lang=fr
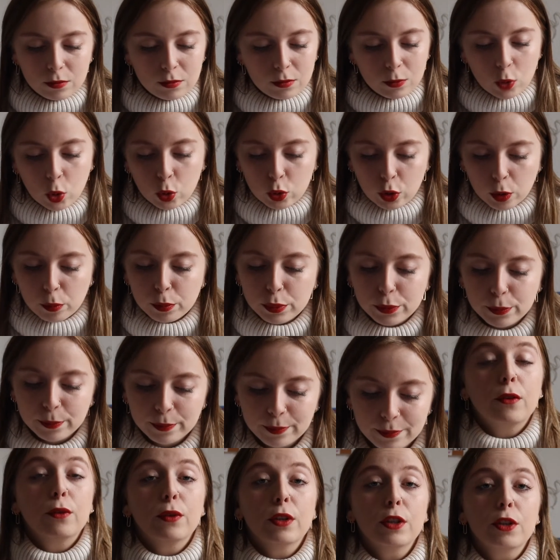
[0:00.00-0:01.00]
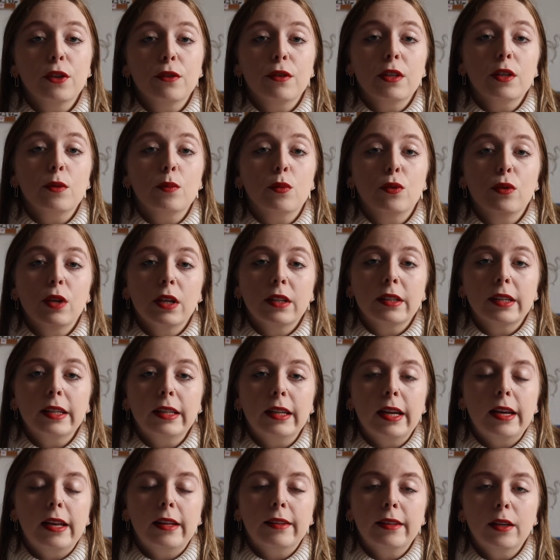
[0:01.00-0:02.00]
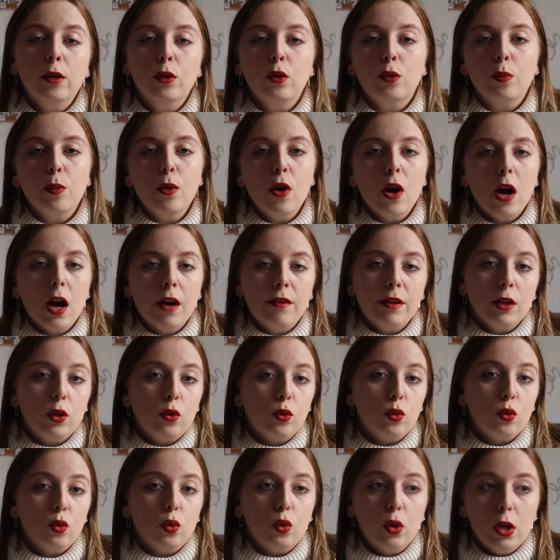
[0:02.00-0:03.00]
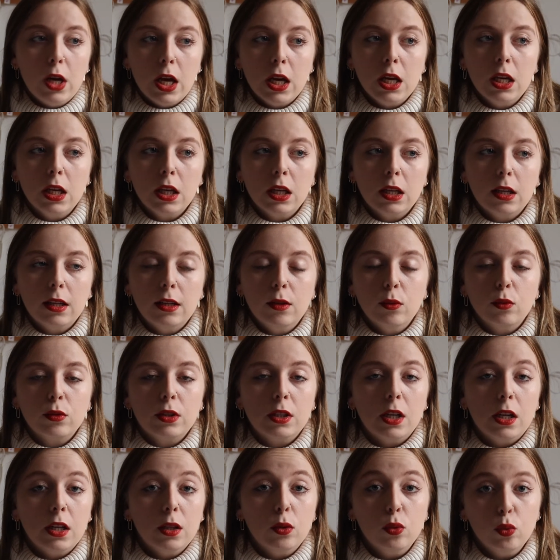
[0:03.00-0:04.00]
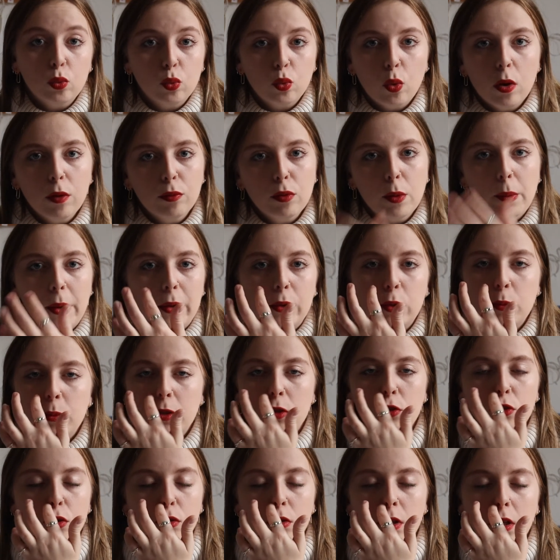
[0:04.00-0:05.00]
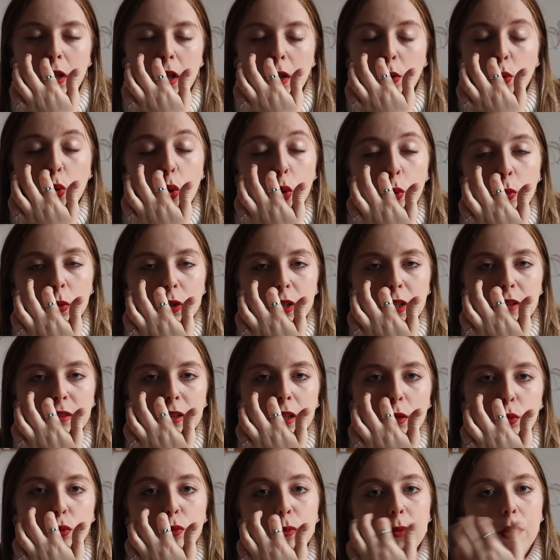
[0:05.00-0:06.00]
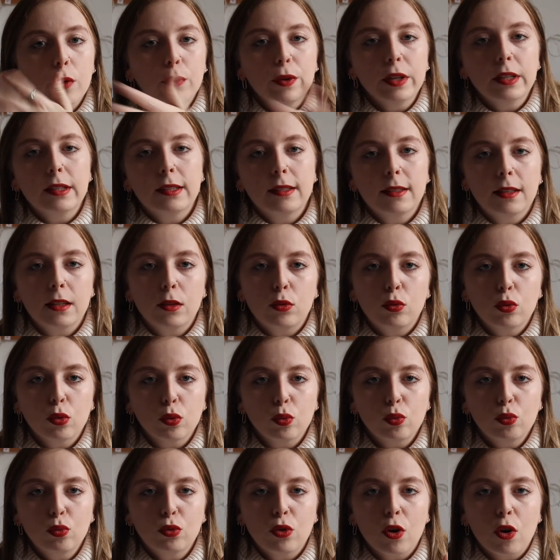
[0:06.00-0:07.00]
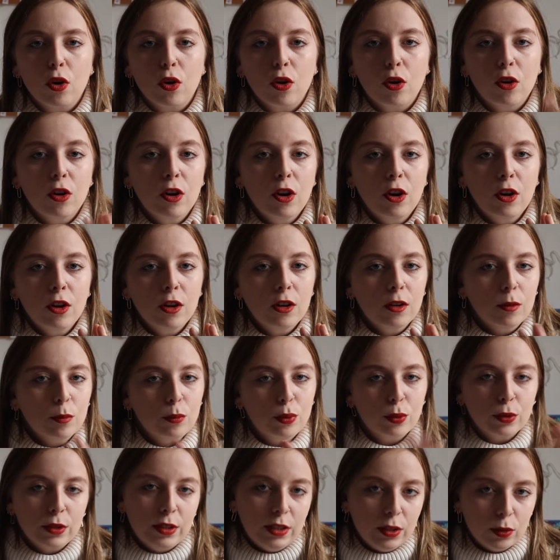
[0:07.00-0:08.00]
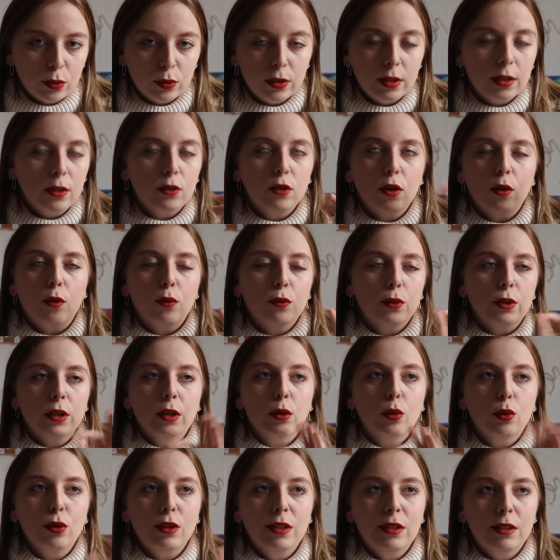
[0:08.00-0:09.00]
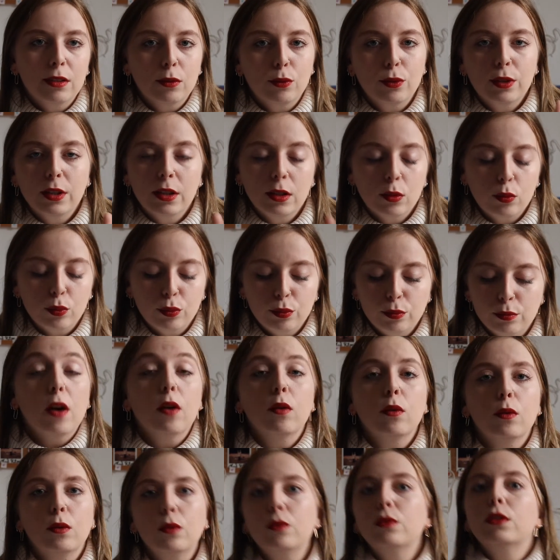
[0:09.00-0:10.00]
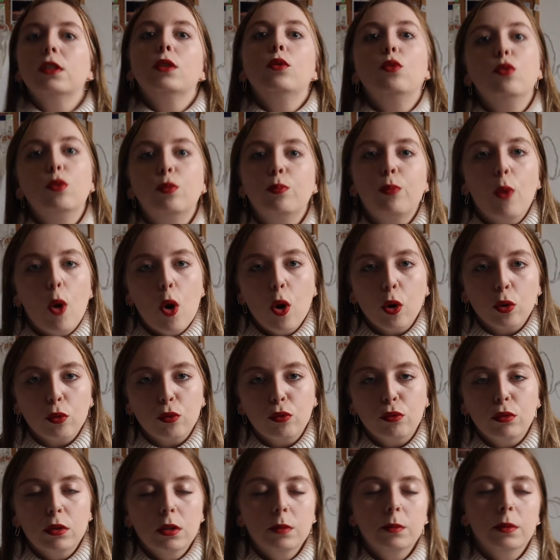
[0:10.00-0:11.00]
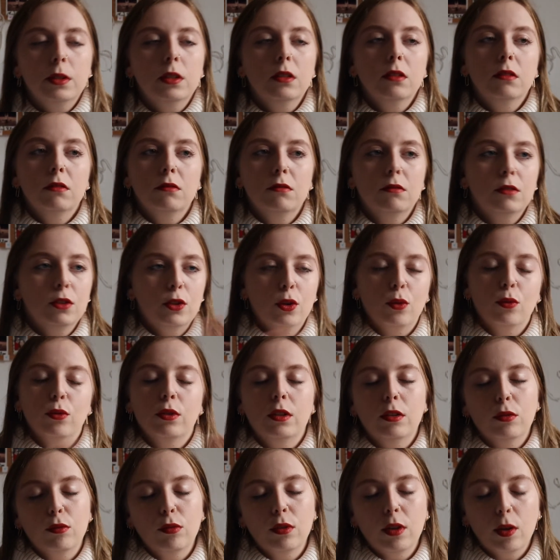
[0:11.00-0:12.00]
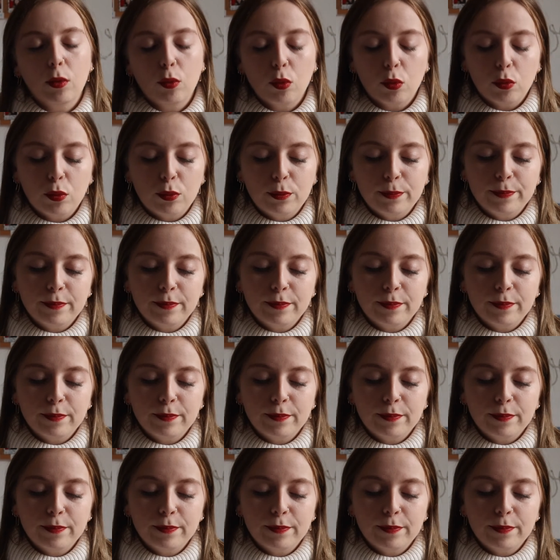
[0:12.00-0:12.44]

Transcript: Au top. Fin janvier, je me suis inscrite à la salle de sport avec une collègue et on y allait trois fois par semaine. Genre, on était trop motivés et tout. Mais en fait, c'était surtout genre pour discuter. Genre, on faisait que discuter et tout. On faisait du sport, tu vois, mais genre, on discutait surtout.